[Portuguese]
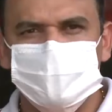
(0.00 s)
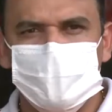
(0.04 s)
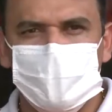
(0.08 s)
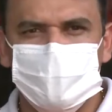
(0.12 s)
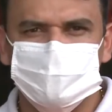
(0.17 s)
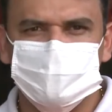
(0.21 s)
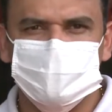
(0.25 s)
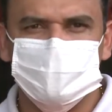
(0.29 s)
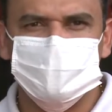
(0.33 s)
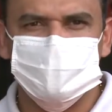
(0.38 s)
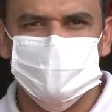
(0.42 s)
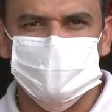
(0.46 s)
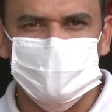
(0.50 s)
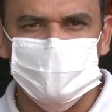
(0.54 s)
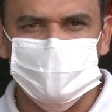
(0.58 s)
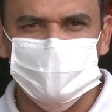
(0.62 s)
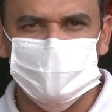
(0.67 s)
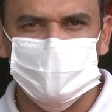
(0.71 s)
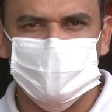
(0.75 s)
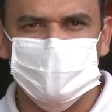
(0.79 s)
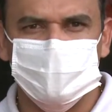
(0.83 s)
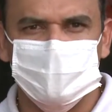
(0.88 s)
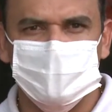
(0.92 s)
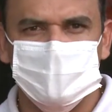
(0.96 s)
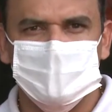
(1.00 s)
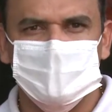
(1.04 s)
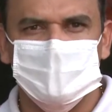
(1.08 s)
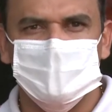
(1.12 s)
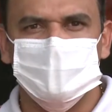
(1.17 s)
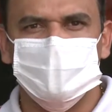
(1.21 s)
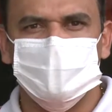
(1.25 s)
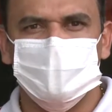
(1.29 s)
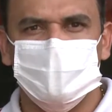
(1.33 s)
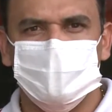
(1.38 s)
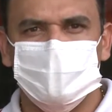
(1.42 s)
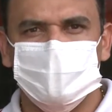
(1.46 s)
Balsa existem,
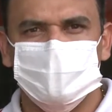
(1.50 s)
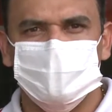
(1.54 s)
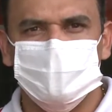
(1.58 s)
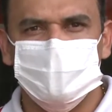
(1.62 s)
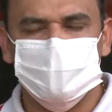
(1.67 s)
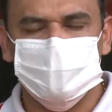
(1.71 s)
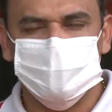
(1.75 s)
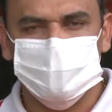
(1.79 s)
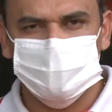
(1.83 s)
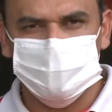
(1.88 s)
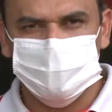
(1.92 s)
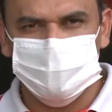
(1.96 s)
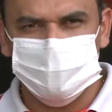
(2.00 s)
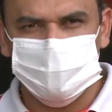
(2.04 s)
né, que